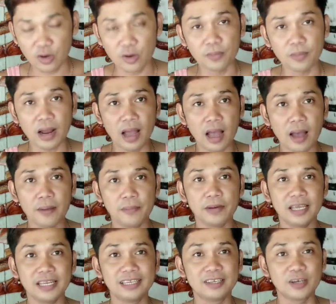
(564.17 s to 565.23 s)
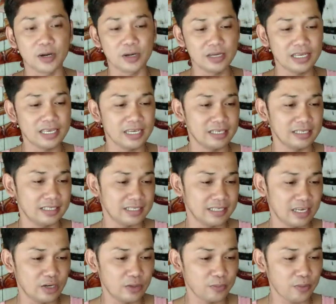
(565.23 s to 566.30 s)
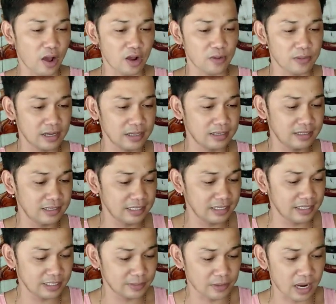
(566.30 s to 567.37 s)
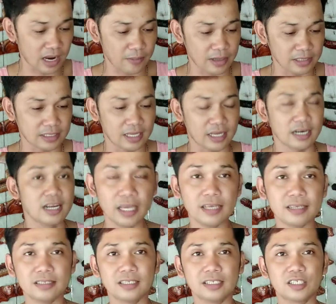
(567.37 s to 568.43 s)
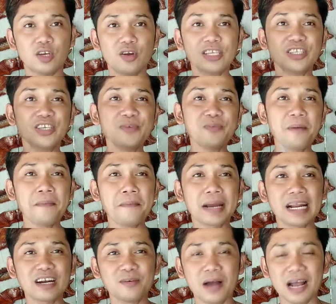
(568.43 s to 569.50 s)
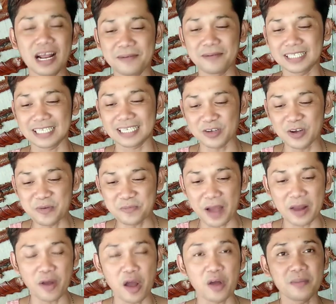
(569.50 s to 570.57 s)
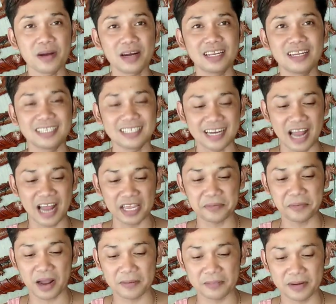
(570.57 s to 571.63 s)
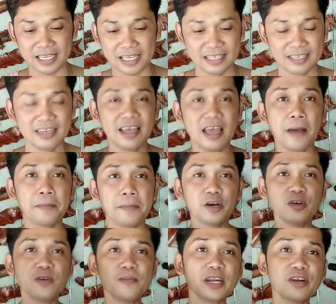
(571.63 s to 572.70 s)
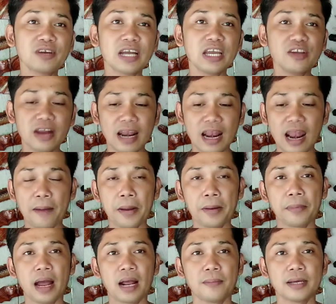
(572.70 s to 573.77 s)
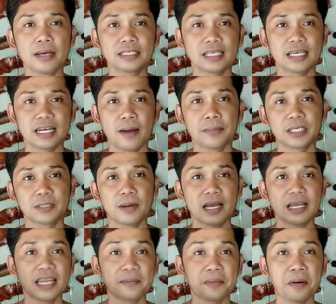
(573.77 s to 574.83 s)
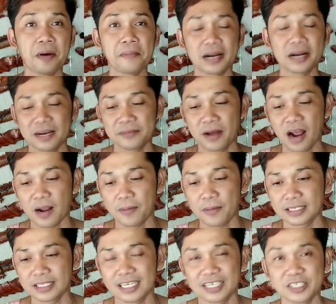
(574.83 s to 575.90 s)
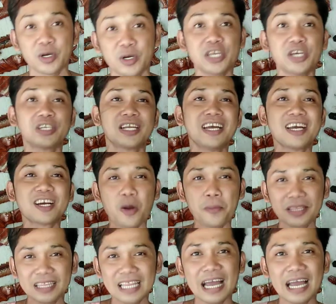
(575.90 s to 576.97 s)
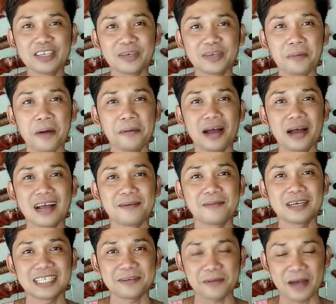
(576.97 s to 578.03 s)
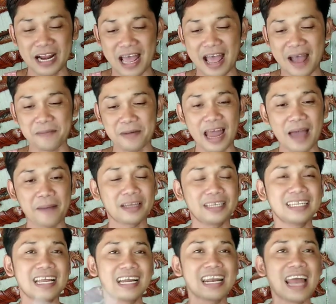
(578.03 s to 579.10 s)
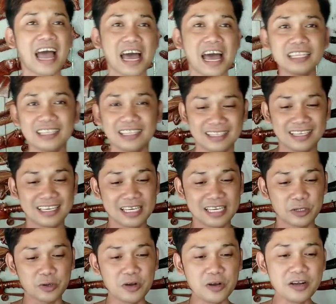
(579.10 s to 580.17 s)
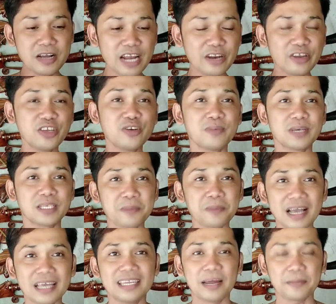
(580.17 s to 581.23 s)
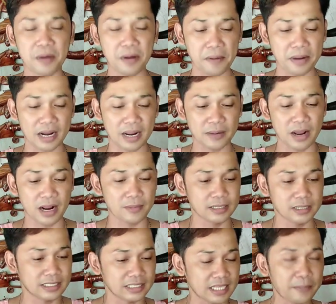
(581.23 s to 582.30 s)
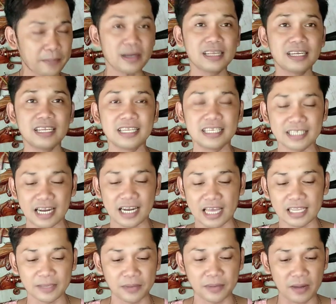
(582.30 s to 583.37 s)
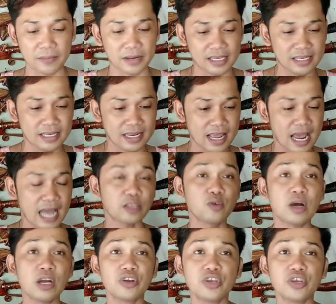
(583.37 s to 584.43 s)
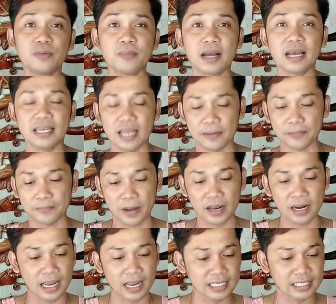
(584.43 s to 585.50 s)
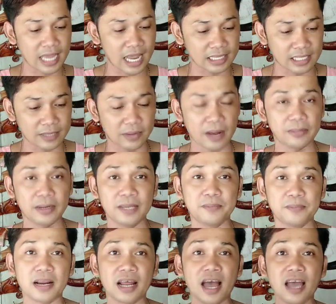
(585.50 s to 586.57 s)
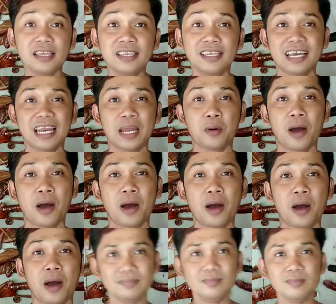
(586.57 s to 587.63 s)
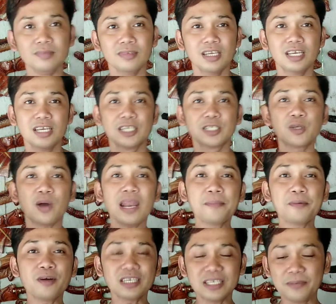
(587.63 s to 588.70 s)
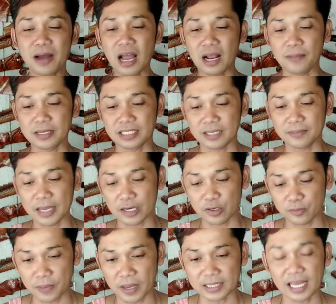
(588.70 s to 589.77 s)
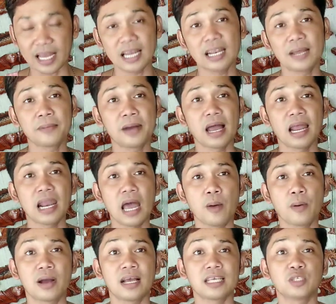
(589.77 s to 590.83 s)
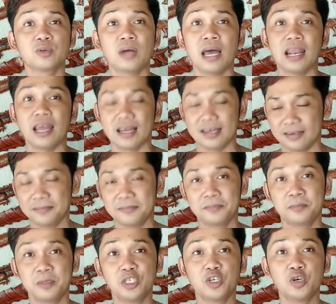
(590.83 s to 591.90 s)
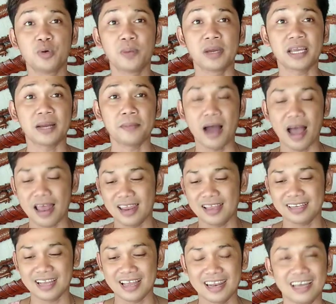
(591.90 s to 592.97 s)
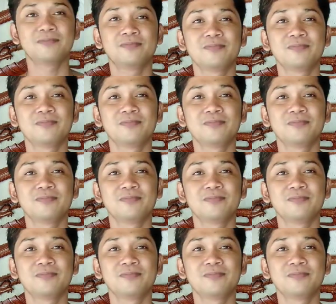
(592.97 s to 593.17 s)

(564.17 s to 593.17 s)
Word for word: yung mga blade ko. Ayan, ganun po ako maglinis mga kamaster. So ito yung pamamaraan ko mga kamaster kung paano ako maglinis ng aking mga blade. Pero kung mayroon kayo nang alam mga kamaster na ah, mas magandang pamamaraan mga kamaster, so ayun, comment lang kayo sa baba mga kamaster para malaman din ng lahat kung ano yung mas magandang pamamaraan mga kamaster sa paglilinis ng ating mga blade at kung ano yung magandang panglagay sa ating mga blade para hindi kalawangin. So alam ko kasi mga kamaster mayroon pang tanggal ng mga kalawang kaso nga lang medyo may kamangalan nga lang.